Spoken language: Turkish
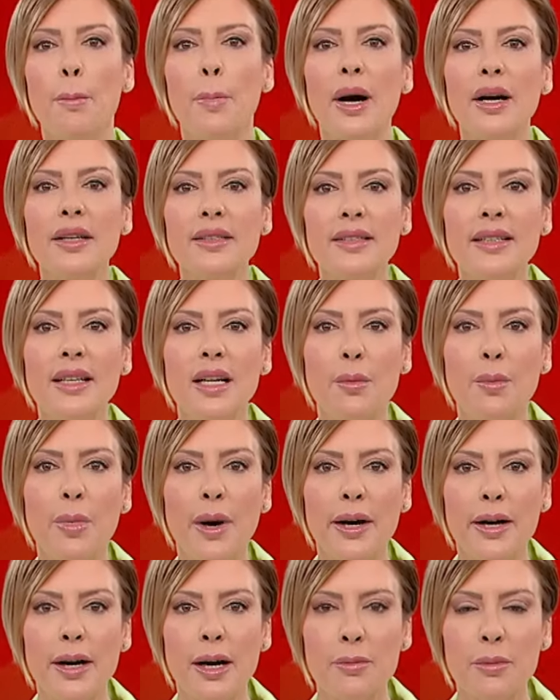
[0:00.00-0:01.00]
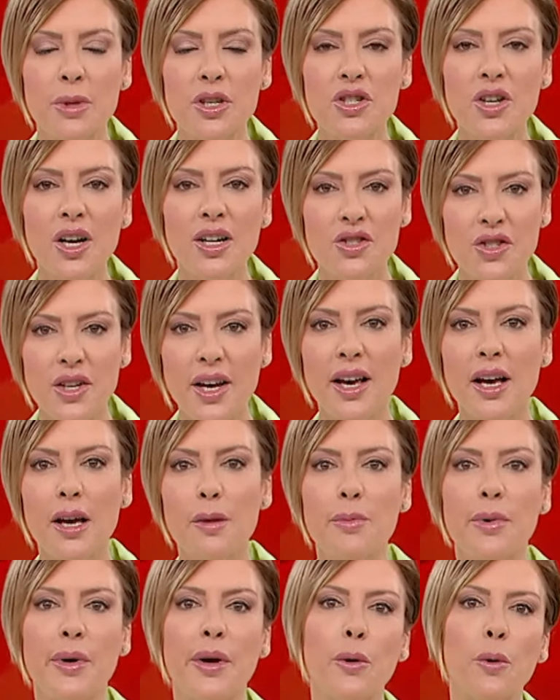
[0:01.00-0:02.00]
partiyle bayramlaşan
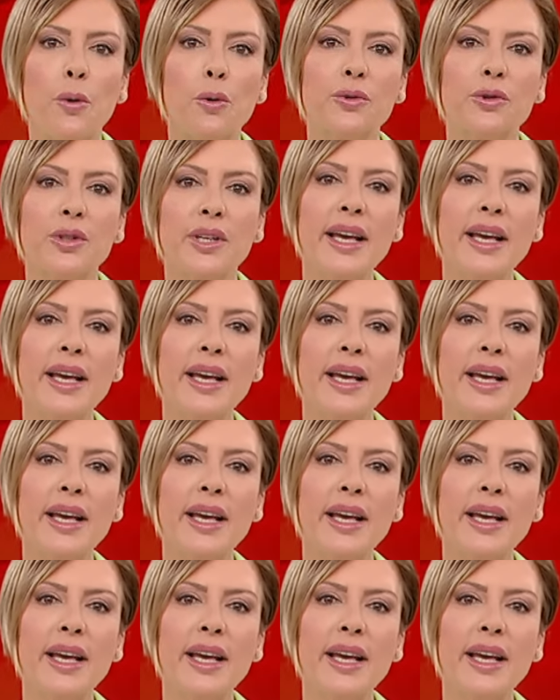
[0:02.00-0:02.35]
CHP oldu.